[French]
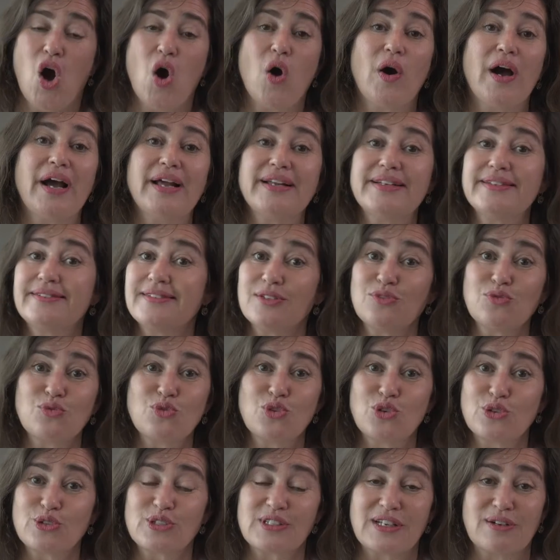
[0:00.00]
En réalité,
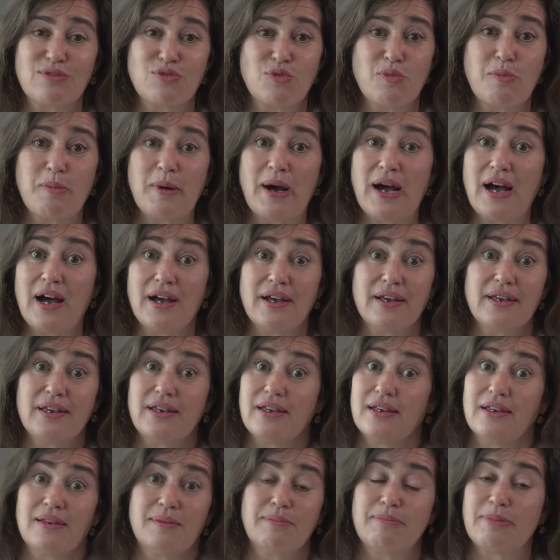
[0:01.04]
nous ne le savons pas
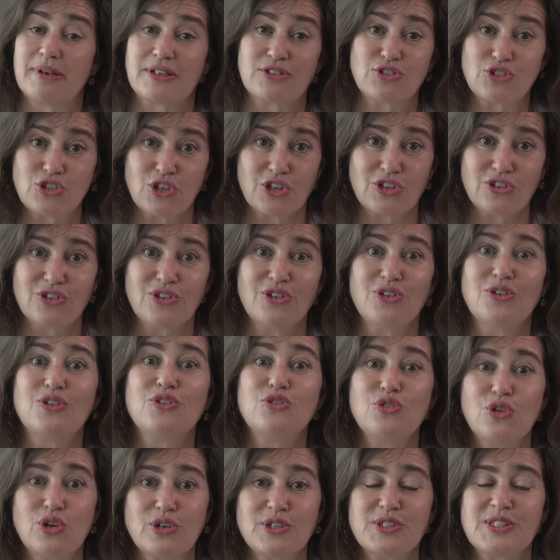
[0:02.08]
et personne
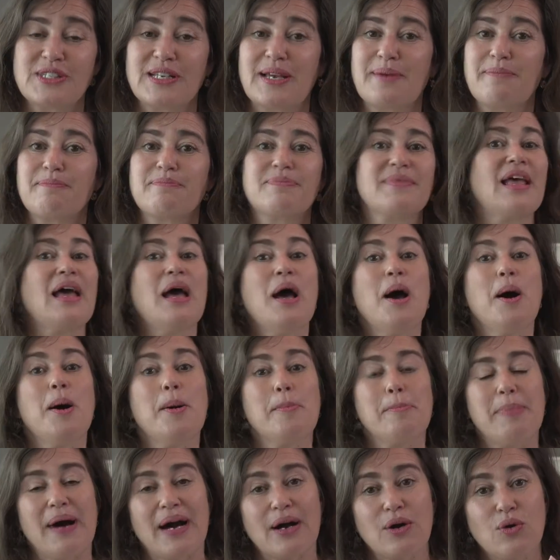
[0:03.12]
ne le sait.
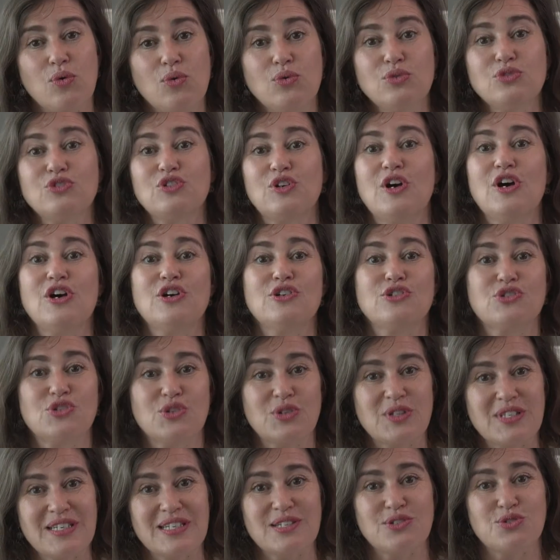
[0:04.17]
Par contre,
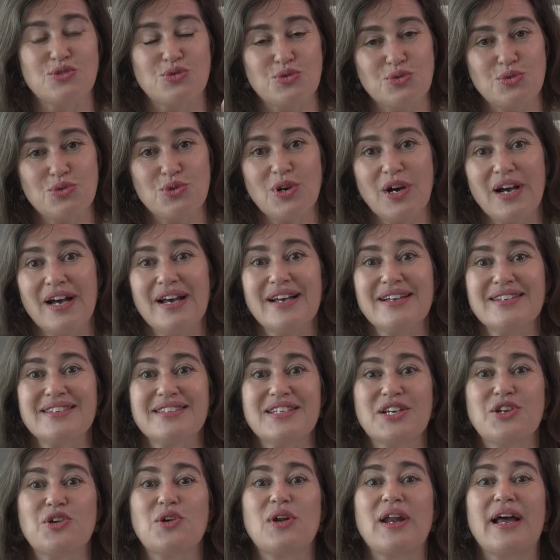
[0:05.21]
ce qui est sûr,
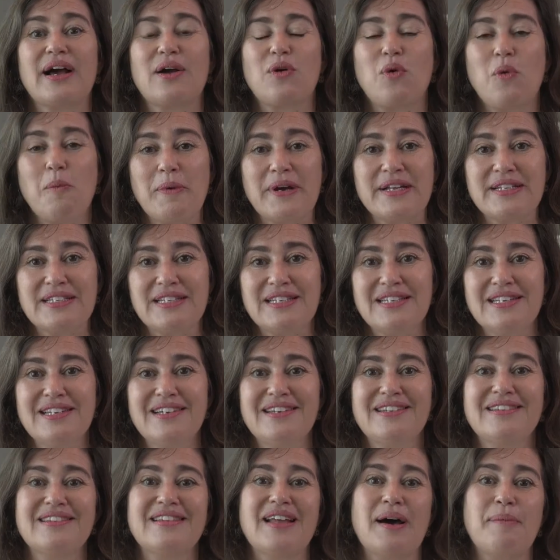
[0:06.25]
c'est que la
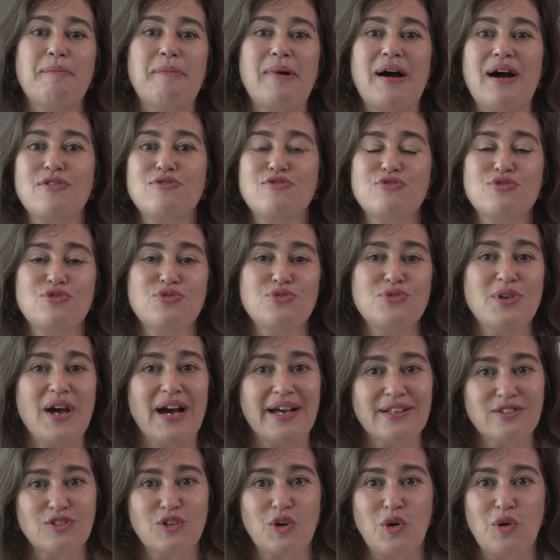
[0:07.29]
compagnie n'a pas voulu
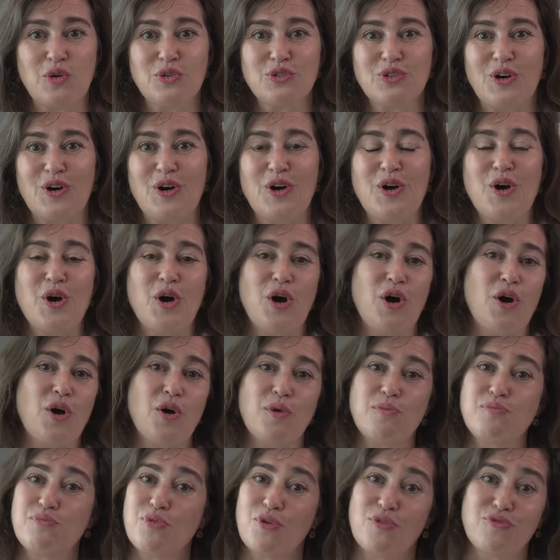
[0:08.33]
attendre
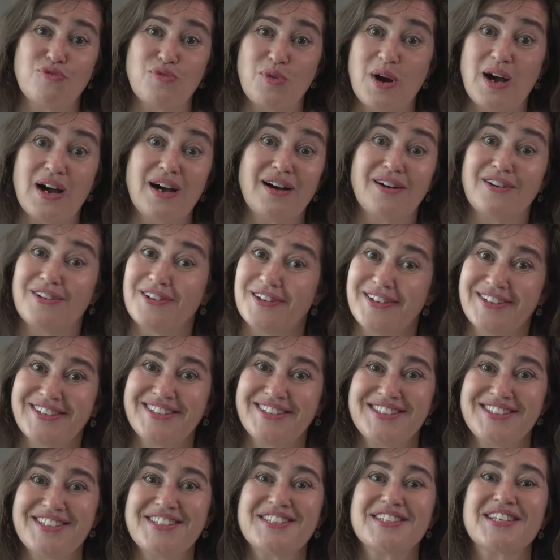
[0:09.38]
euh, pour voir euh,
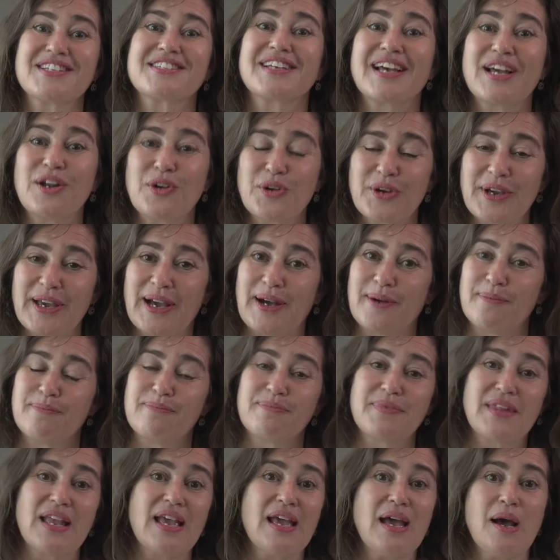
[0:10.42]
si ça serait le cas.
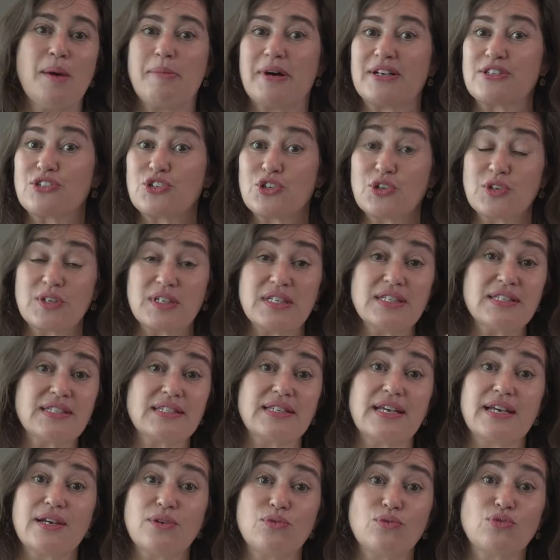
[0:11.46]
Parce que qui
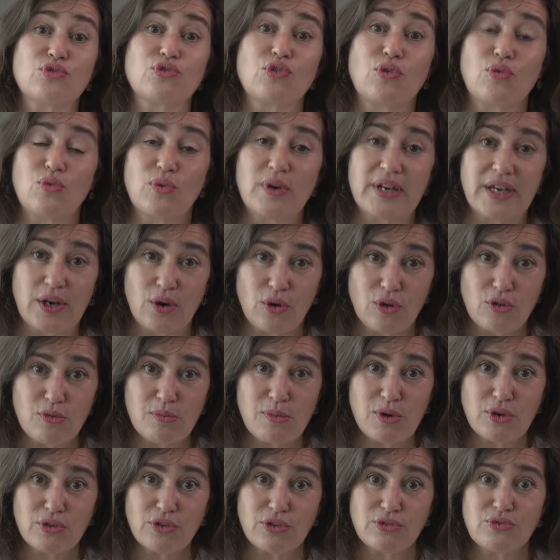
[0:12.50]
sait où seront les
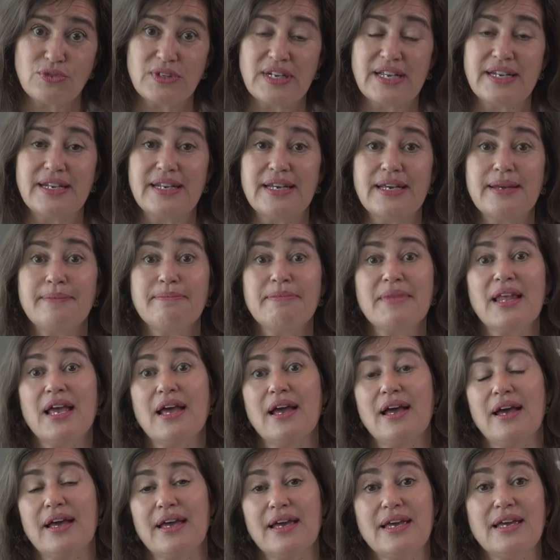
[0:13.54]
rendements dans une année
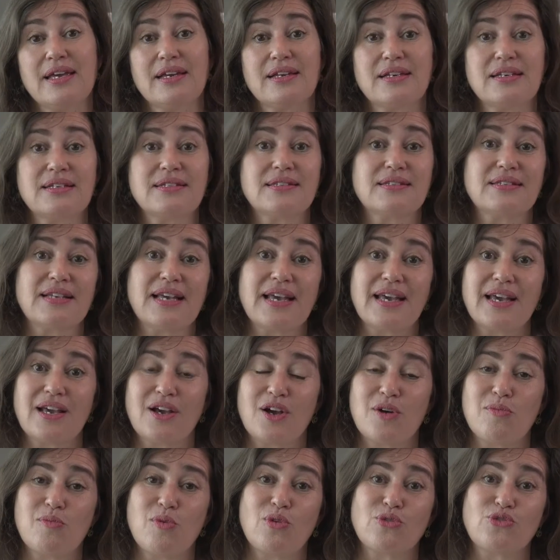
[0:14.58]
et qui sait
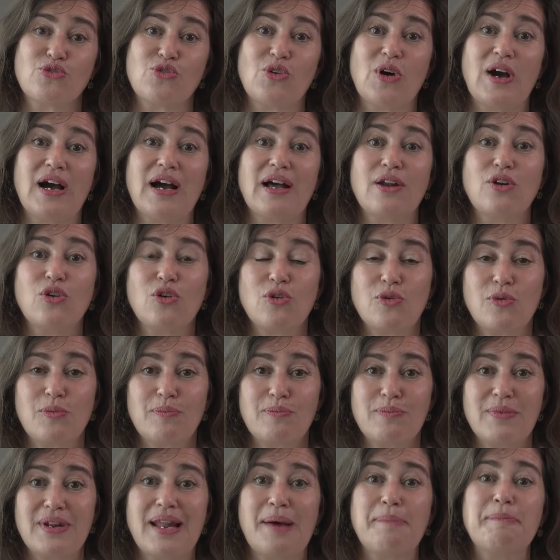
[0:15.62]
comment sera
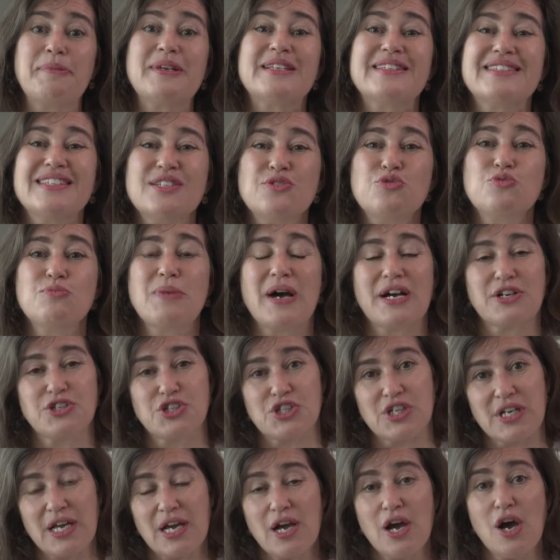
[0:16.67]
l'appétit du
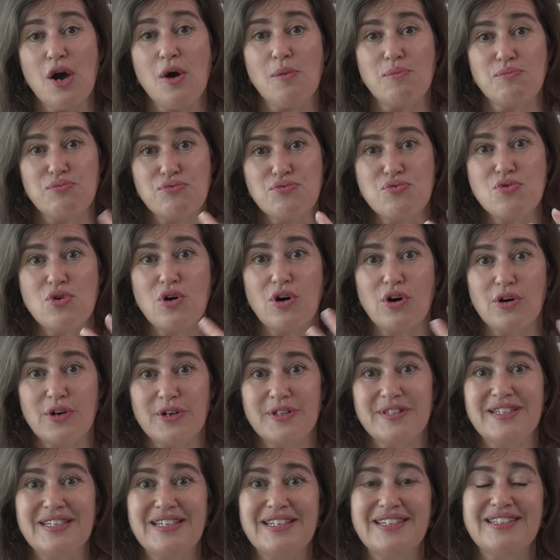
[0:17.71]
marché pour
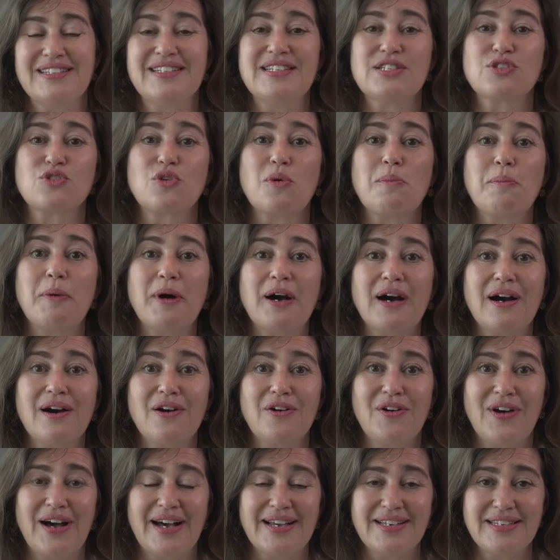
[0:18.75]
euh, des,
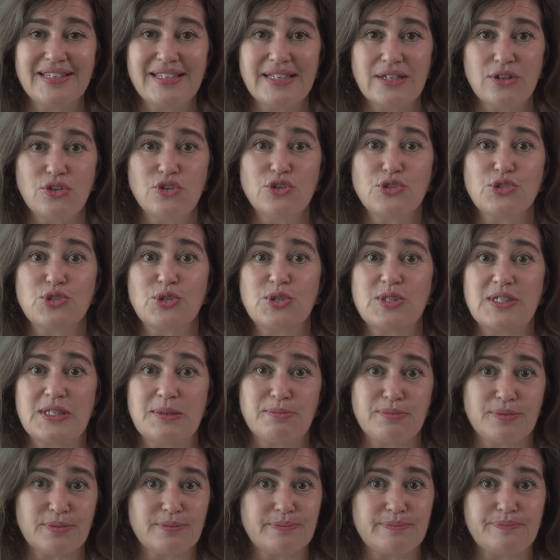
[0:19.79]
emprunts à yield de ce
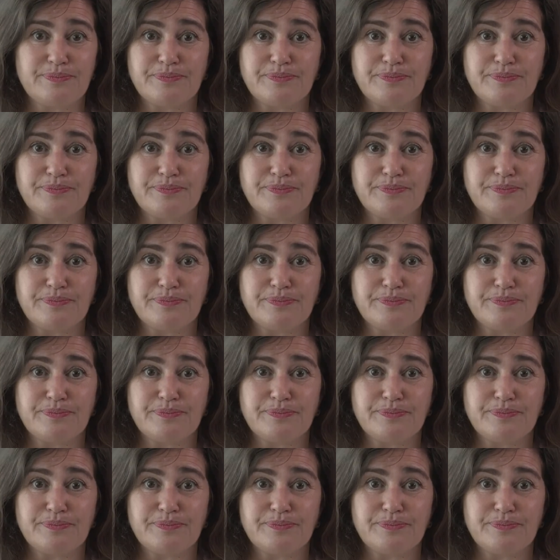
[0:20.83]
type.